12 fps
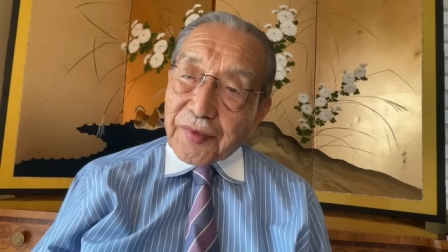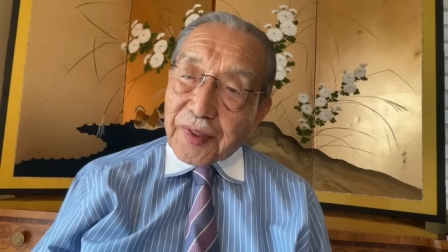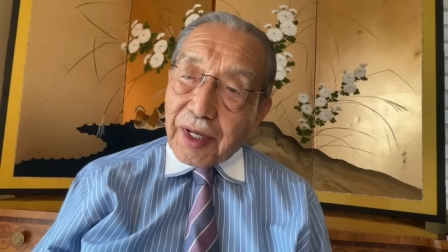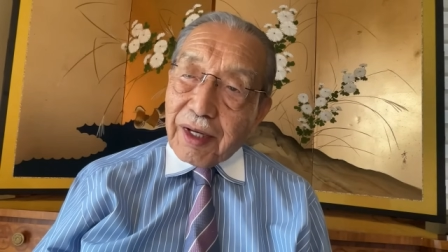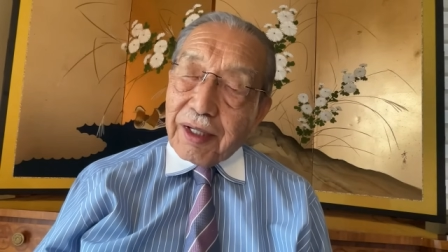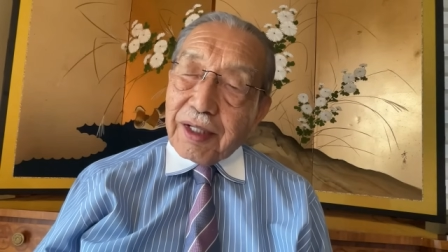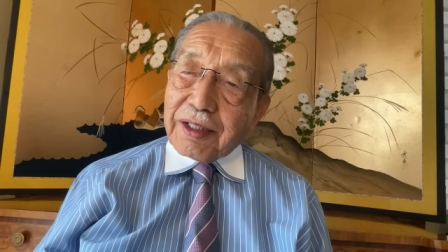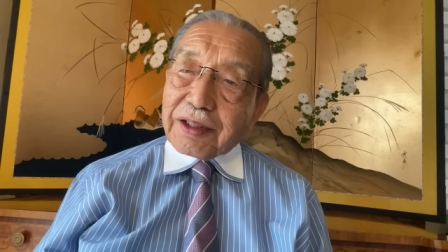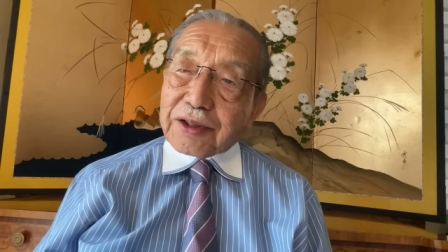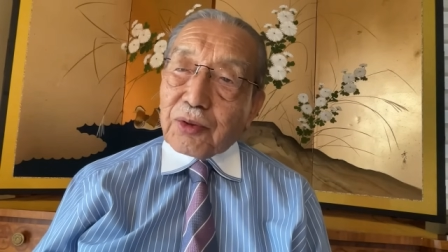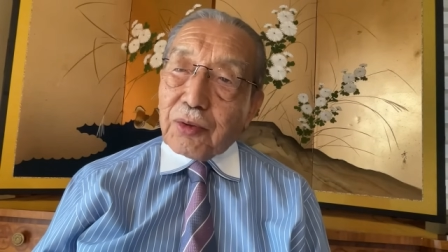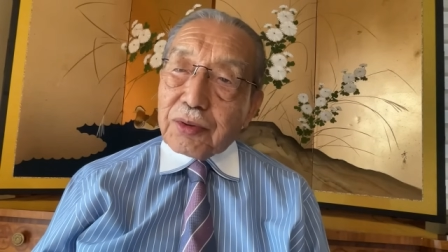ね。
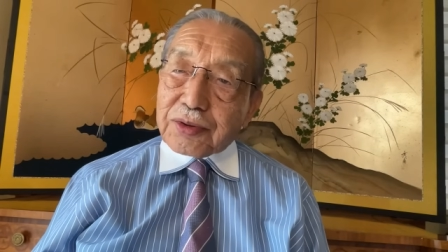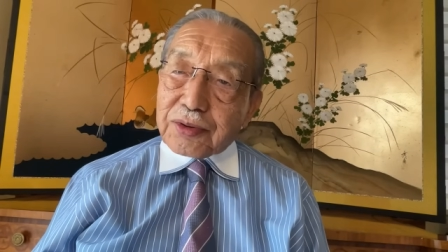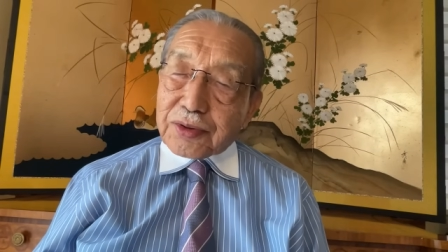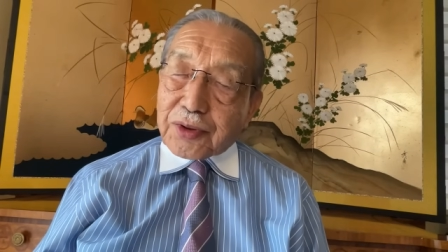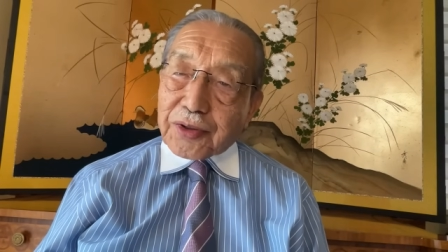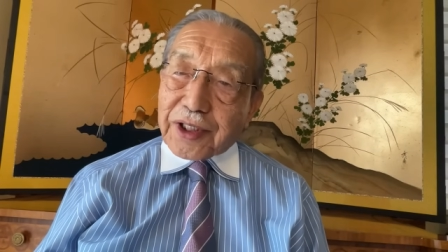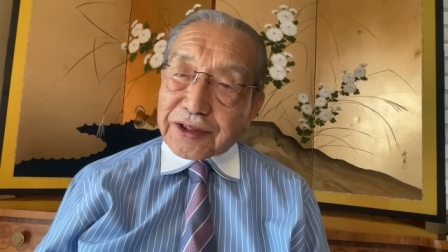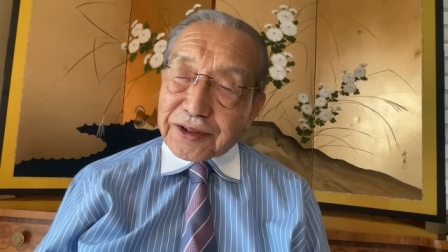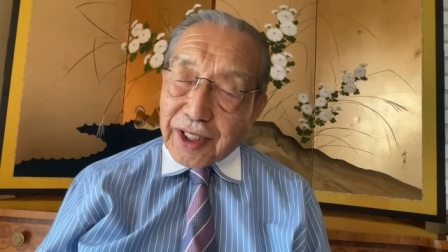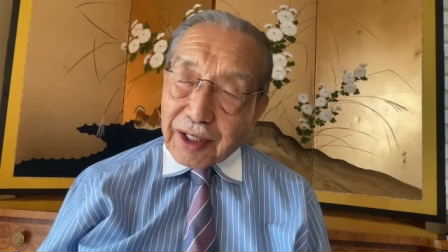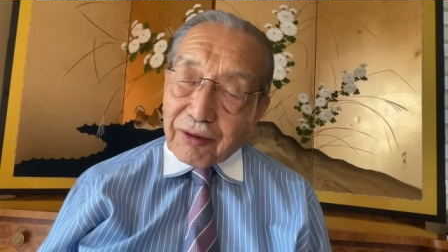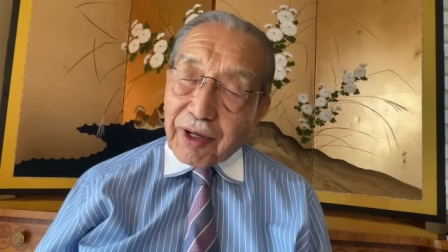で、そうするとです
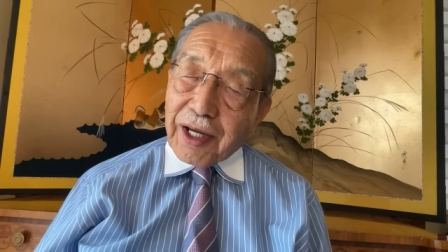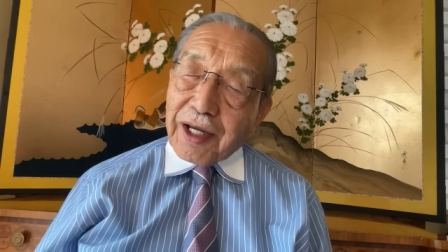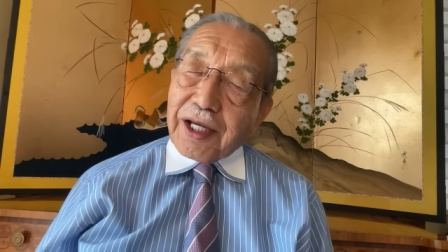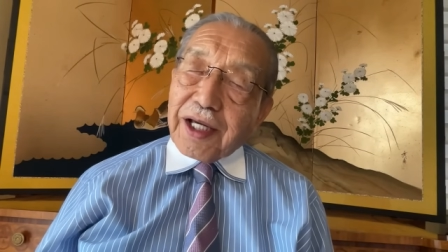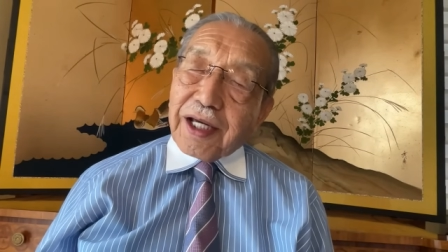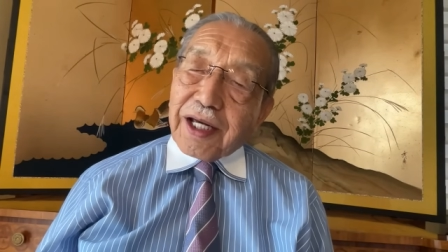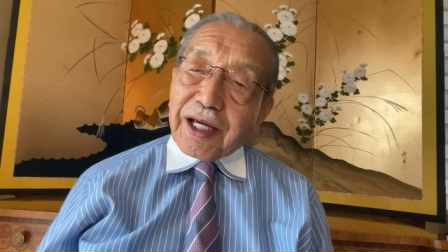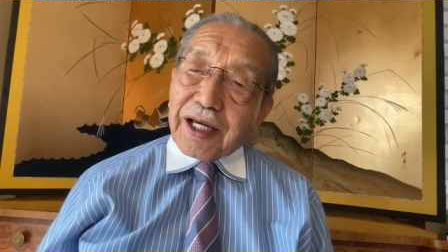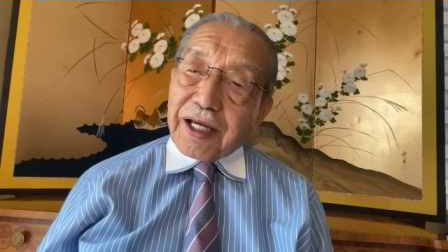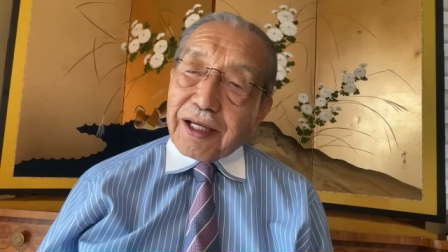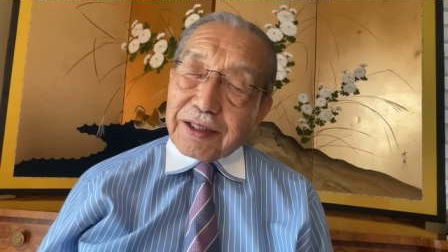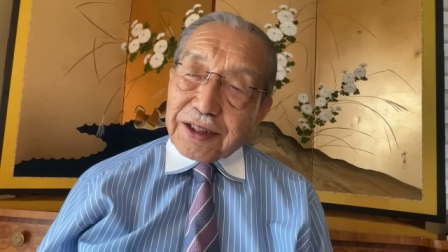ね、これ、
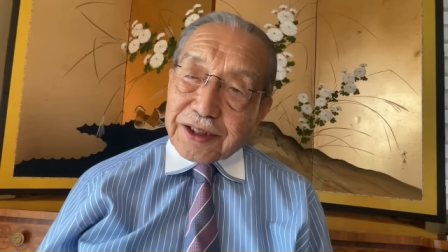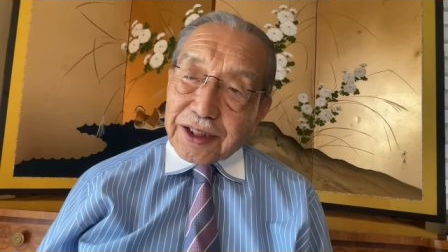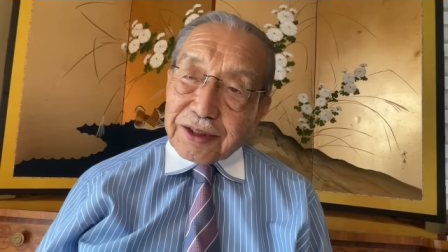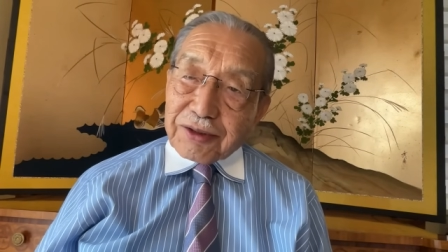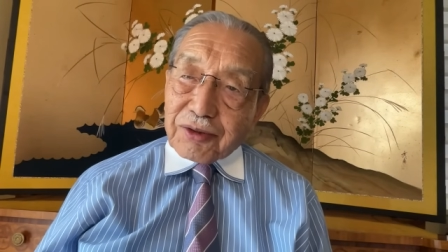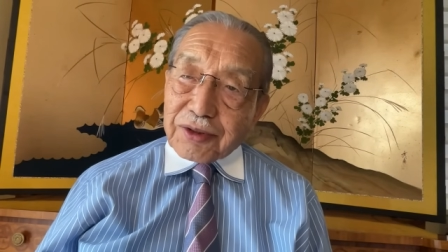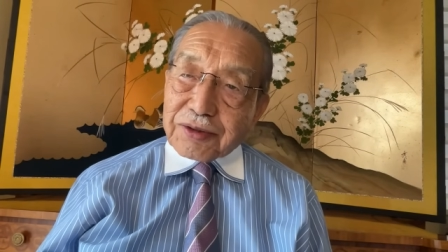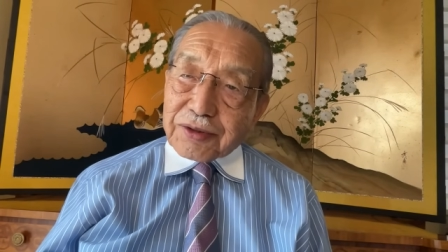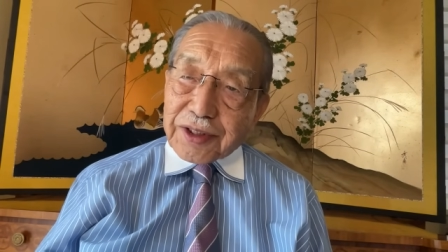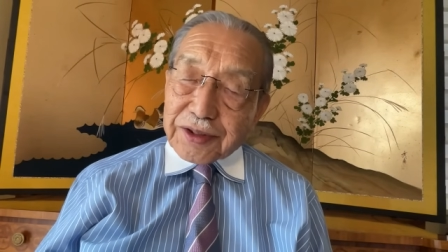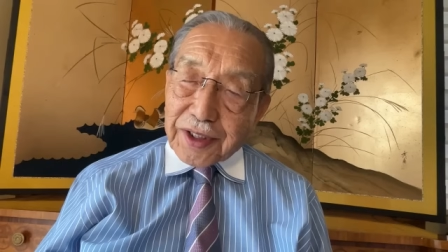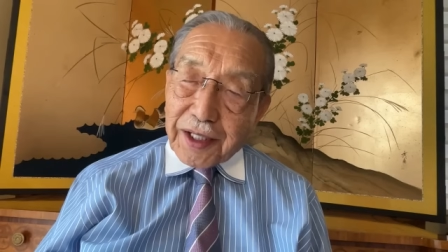日銀の言う
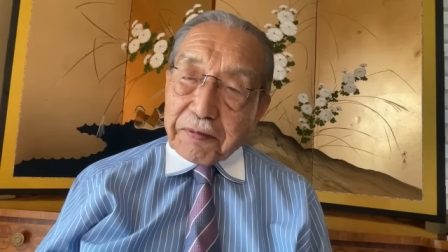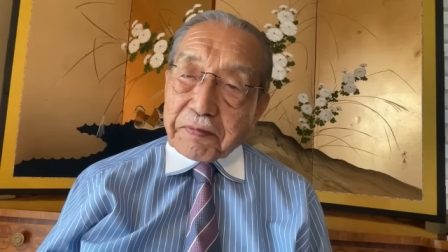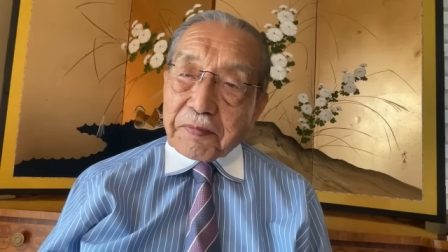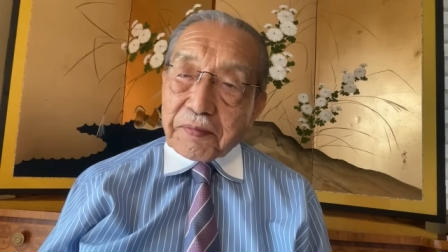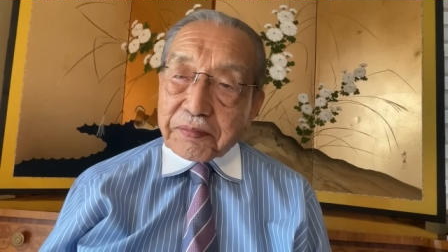ですね、